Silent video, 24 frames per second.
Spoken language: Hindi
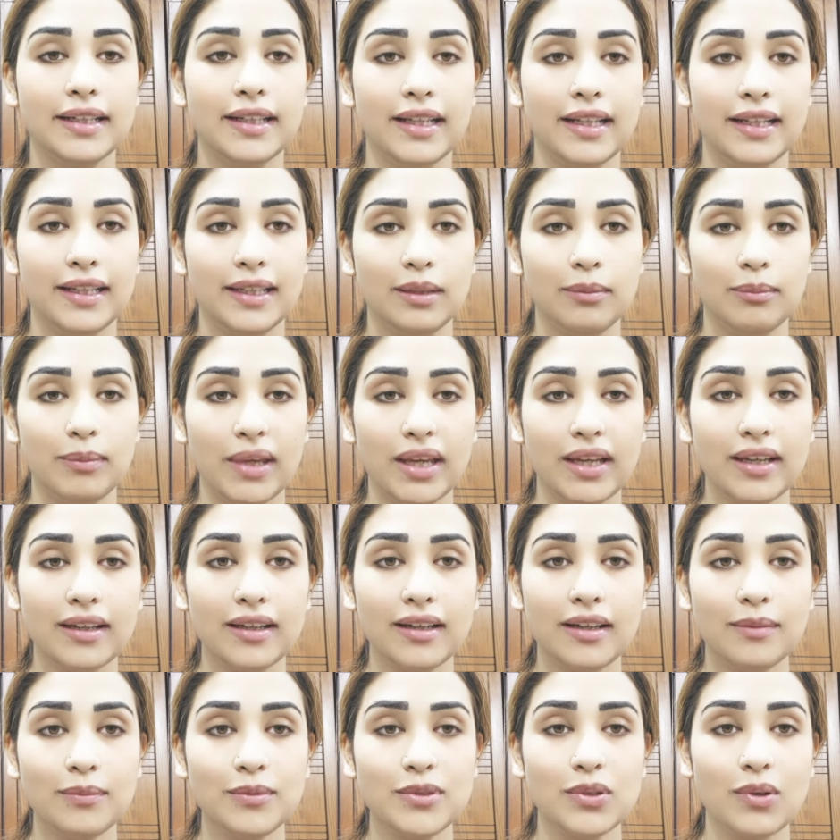डेली
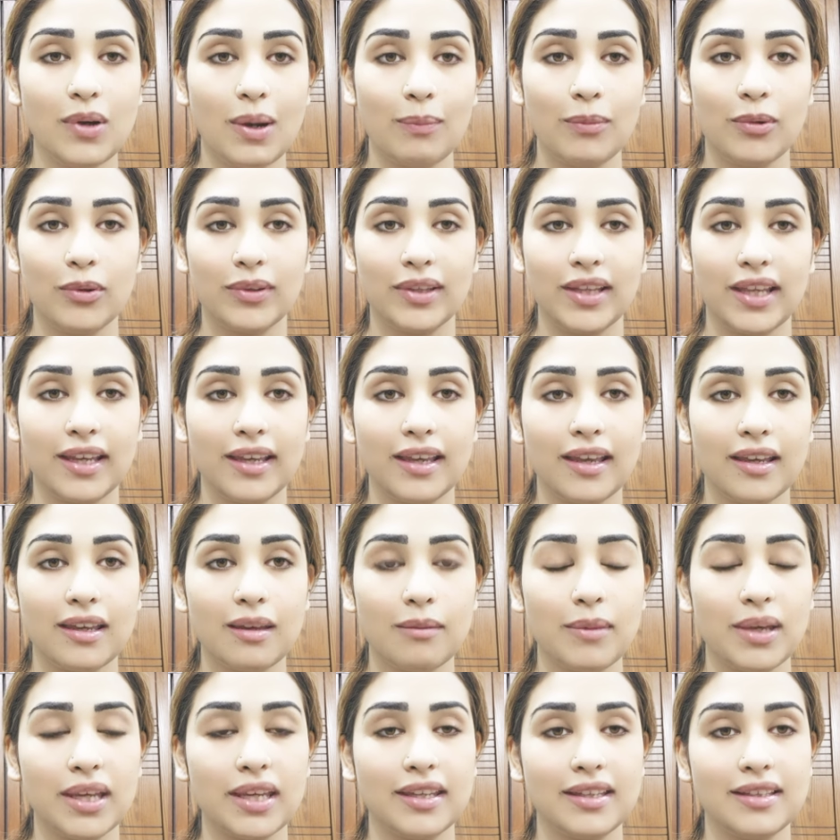मेकअप सो आप लोग देखें
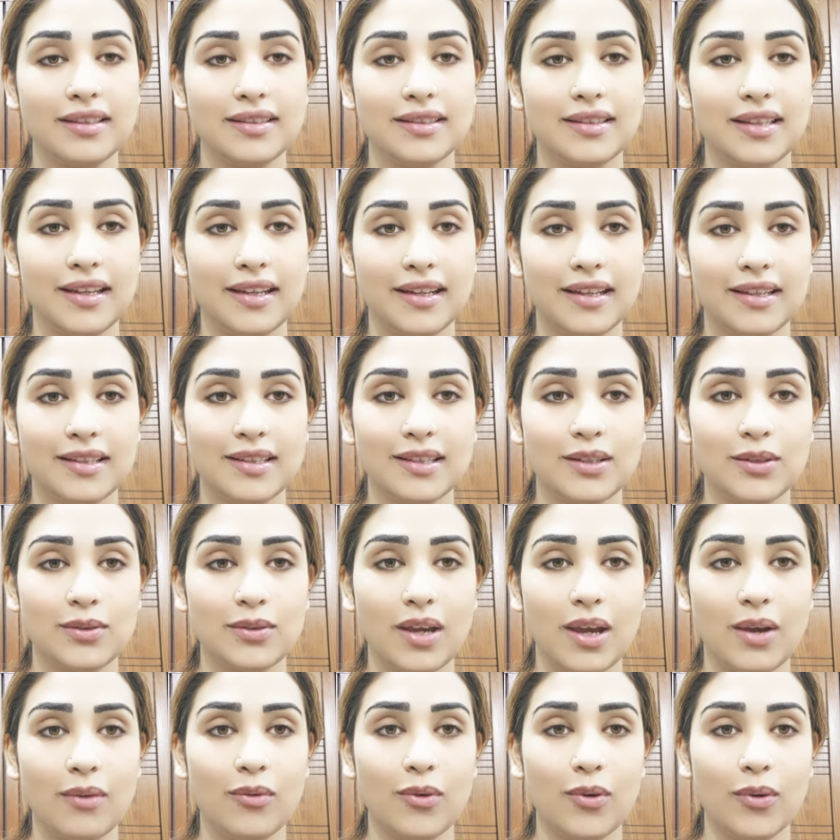कि मैं किस तरीके से जो
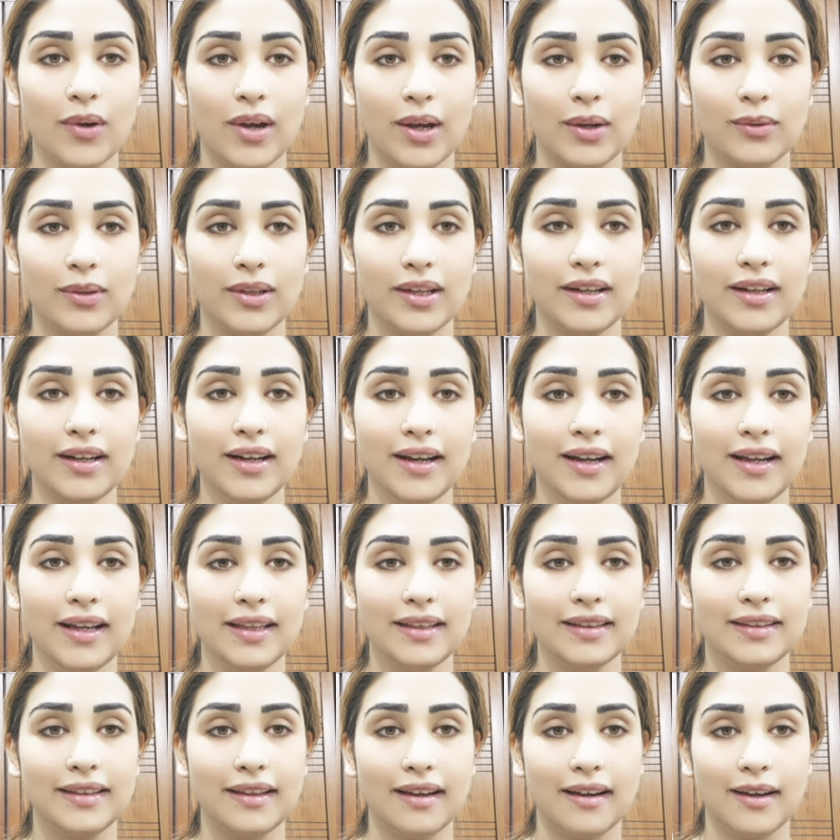है वो रेगुलर
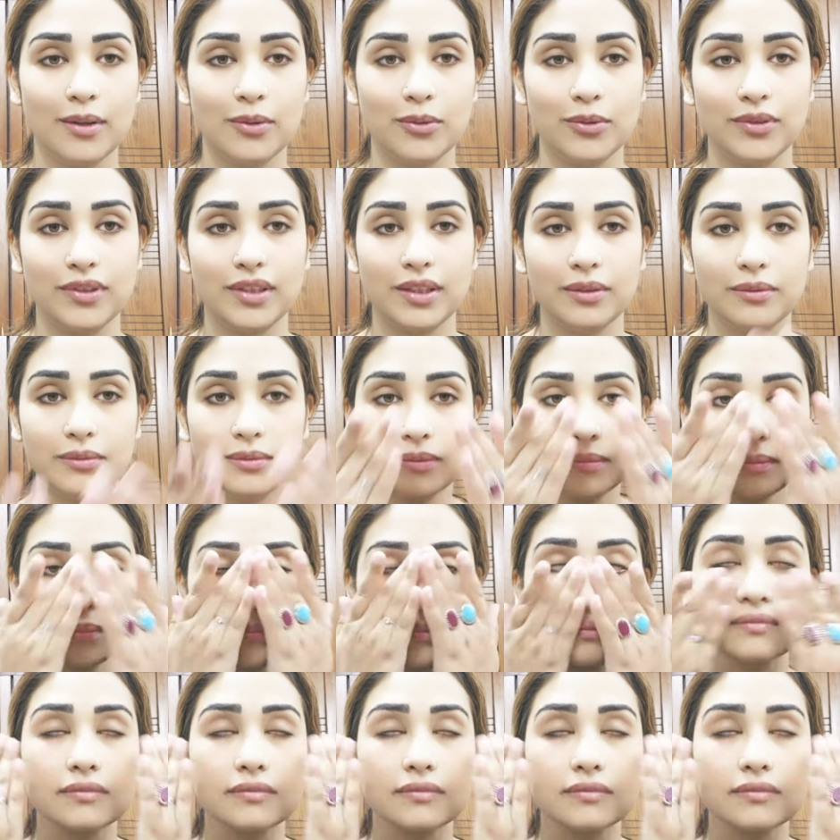तैयार होती हूँ